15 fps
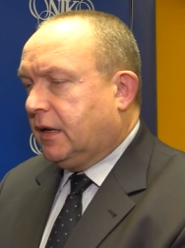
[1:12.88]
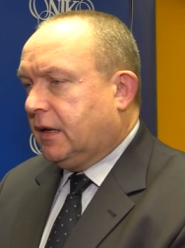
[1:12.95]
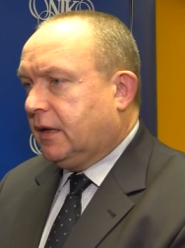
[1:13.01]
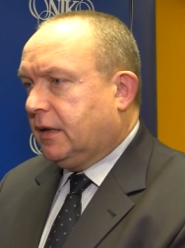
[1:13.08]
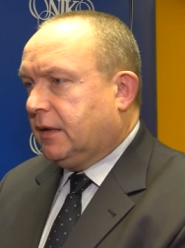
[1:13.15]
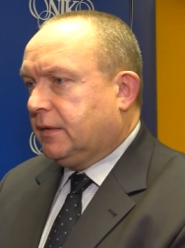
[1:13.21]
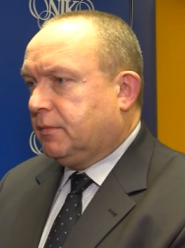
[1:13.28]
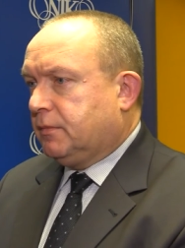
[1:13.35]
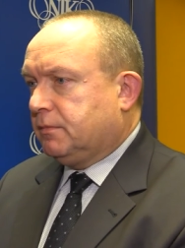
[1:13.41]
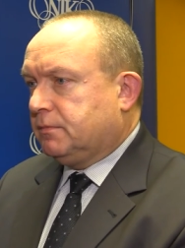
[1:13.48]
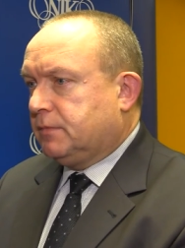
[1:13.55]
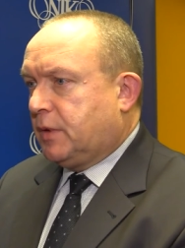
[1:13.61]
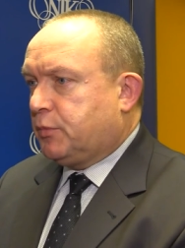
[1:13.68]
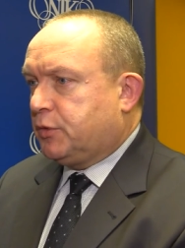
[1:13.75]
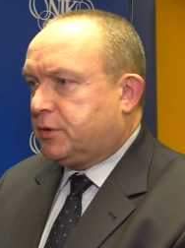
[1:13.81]
E,
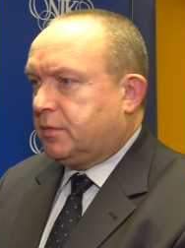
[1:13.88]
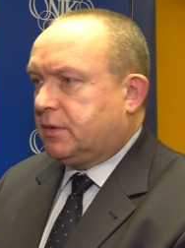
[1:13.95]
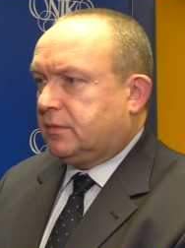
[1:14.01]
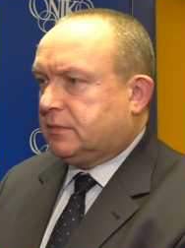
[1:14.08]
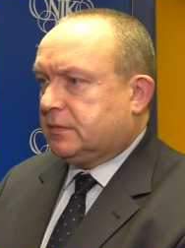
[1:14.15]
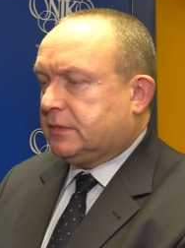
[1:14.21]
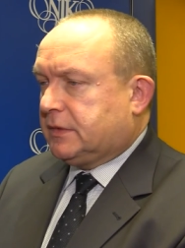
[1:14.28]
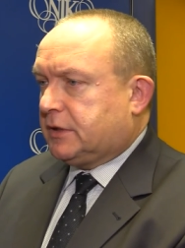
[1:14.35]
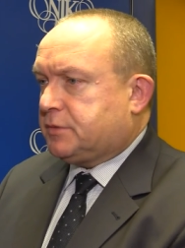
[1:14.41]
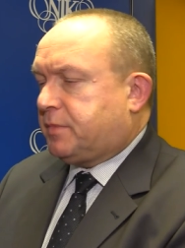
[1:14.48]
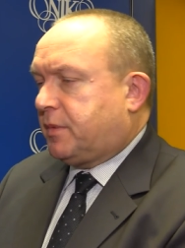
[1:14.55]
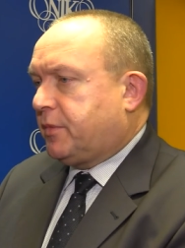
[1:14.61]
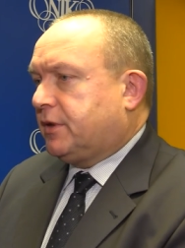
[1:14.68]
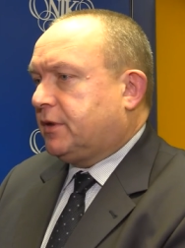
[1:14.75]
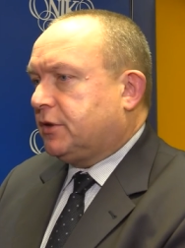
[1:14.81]
my musimy też
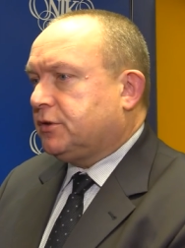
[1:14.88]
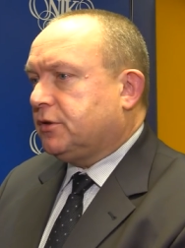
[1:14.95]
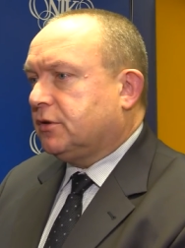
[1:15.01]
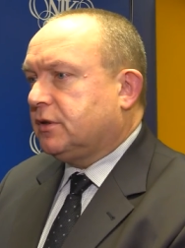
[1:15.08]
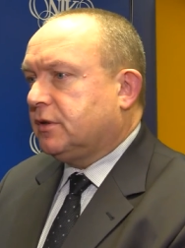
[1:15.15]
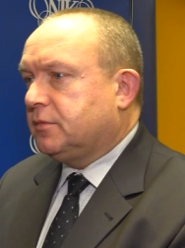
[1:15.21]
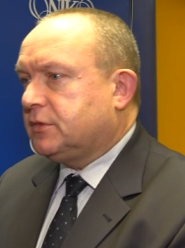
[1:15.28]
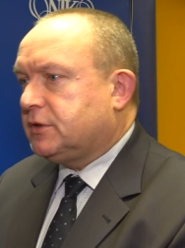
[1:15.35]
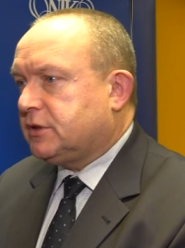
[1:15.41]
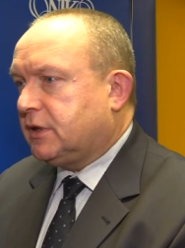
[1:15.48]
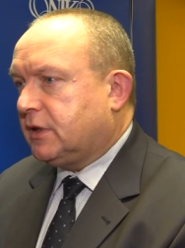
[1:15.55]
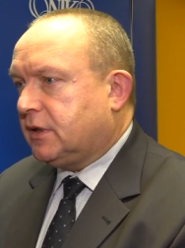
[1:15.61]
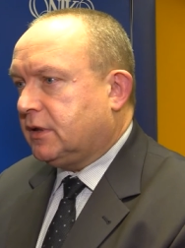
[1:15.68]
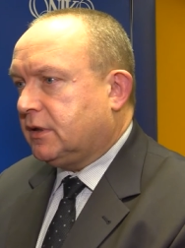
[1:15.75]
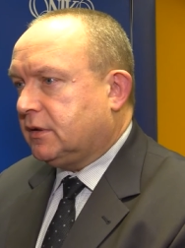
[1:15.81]
pamiętać o tym,
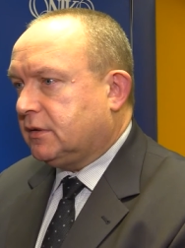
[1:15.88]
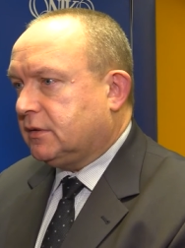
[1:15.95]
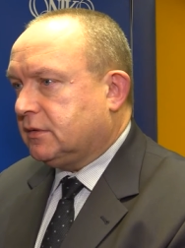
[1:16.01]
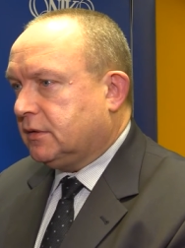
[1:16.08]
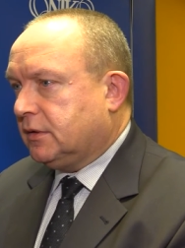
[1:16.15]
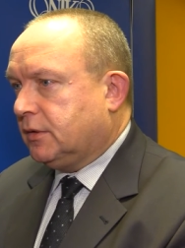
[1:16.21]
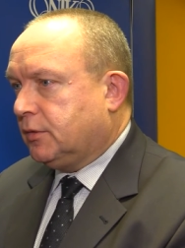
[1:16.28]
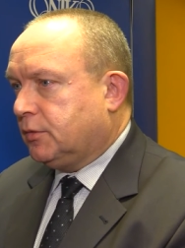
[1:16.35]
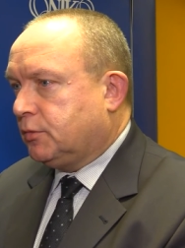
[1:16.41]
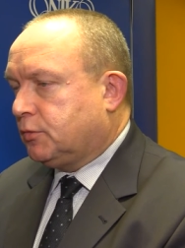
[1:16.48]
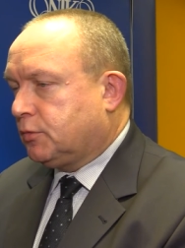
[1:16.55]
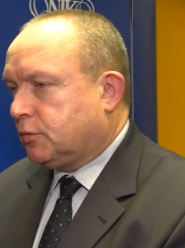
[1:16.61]
że y,